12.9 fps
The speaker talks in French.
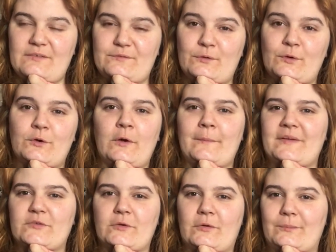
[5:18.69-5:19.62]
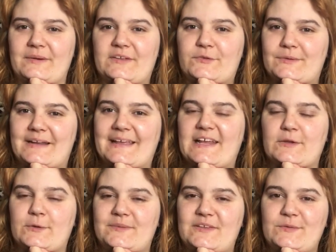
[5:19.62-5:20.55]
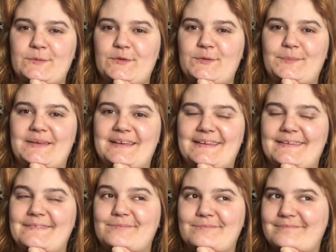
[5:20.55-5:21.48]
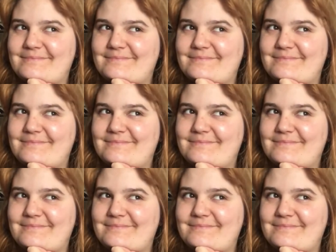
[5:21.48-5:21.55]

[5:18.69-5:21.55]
Il faut encore mettre en place voilà, quelques petits trucs, mais,